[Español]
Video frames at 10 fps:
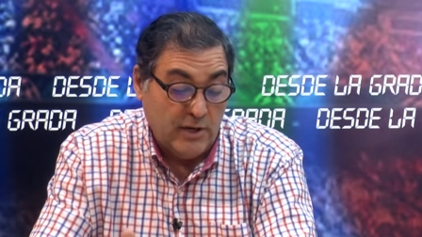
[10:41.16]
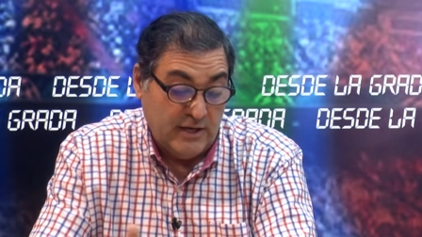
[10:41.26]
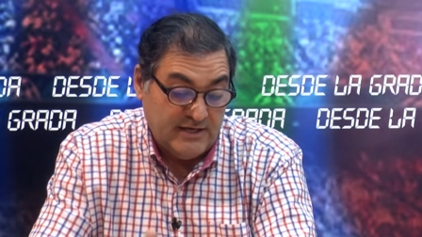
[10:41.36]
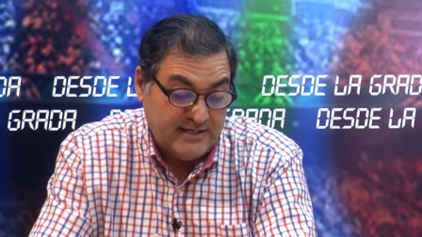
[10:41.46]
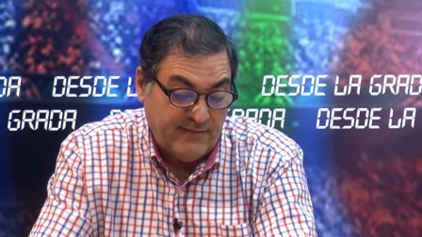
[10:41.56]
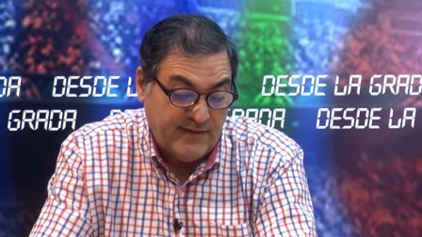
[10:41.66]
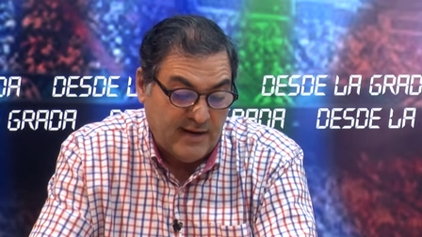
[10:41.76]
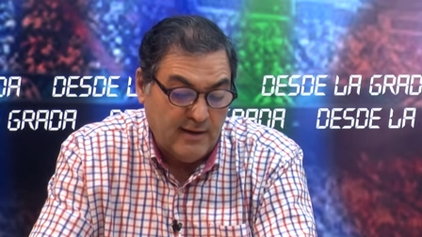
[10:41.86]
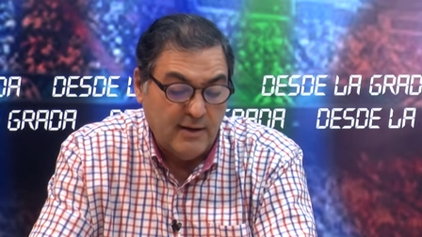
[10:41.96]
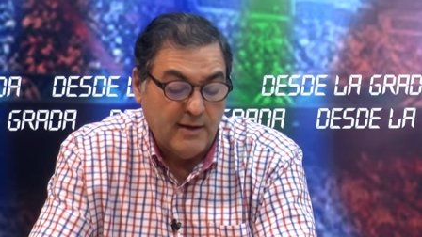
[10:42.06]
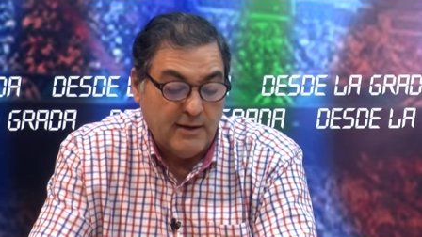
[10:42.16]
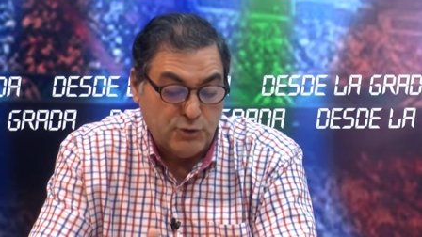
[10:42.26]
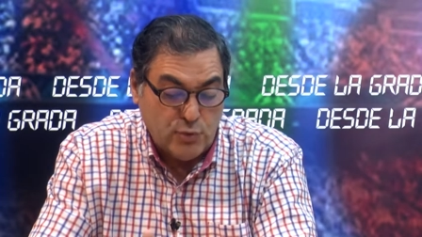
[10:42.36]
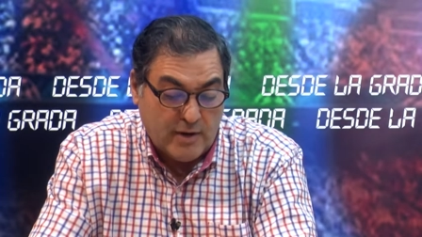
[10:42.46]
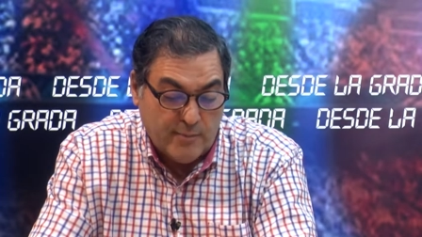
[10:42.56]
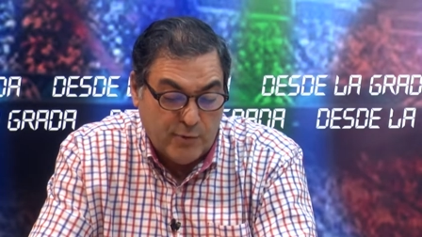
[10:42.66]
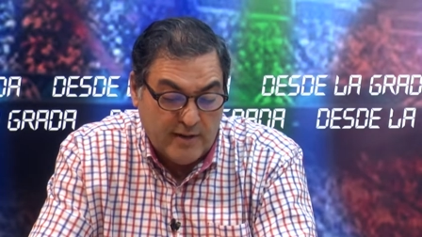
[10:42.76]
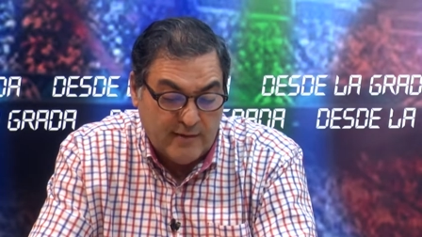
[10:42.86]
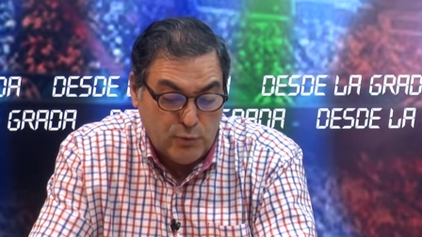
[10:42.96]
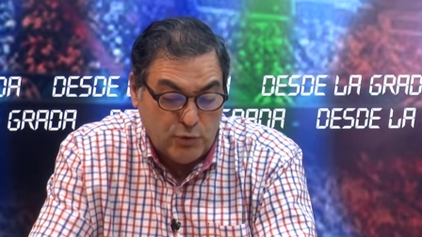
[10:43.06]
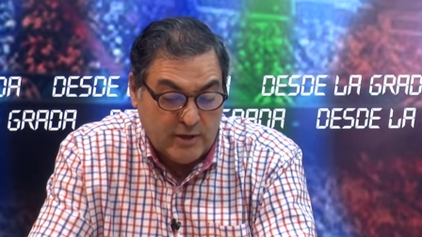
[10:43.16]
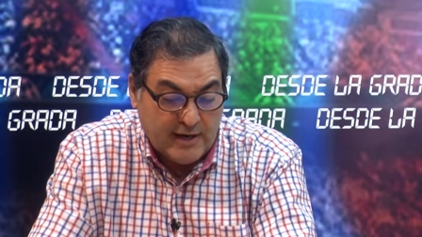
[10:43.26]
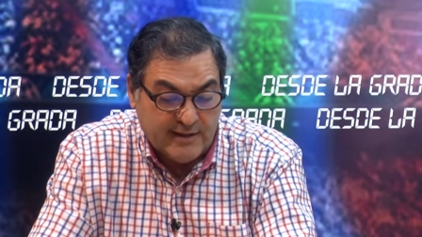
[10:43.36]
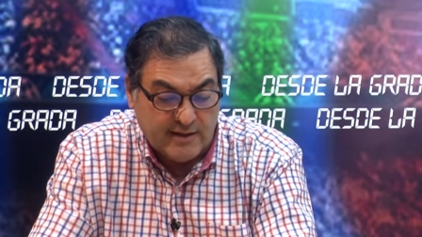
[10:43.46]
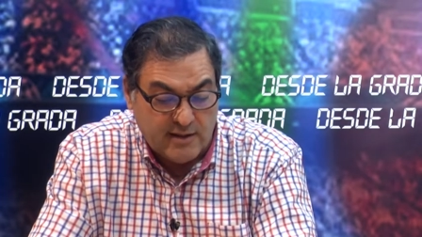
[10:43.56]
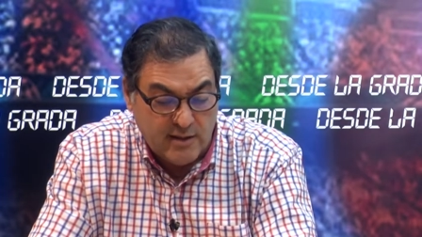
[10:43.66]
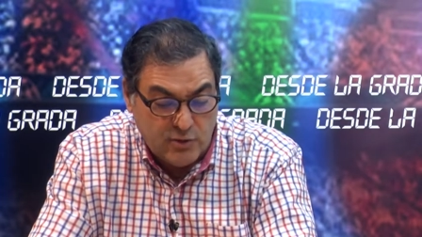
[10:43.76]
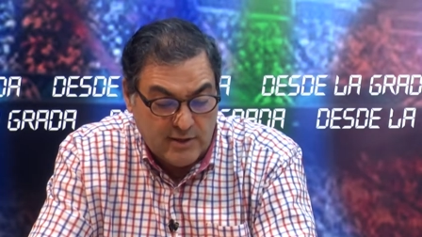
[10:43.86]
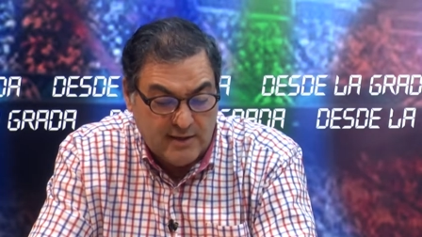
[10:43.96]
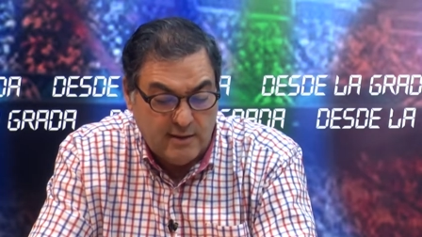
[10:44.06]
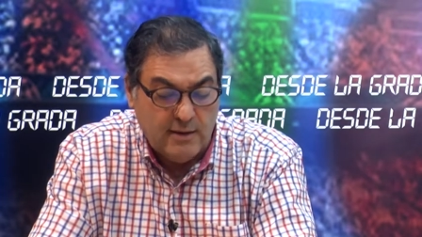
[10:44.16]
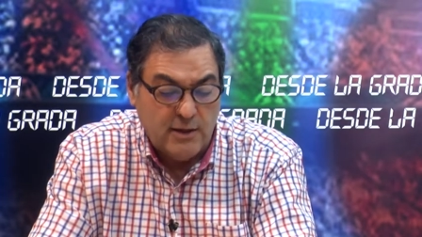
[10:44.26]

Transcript: Y Sandra, subcampeona del mundo en cata tradicional,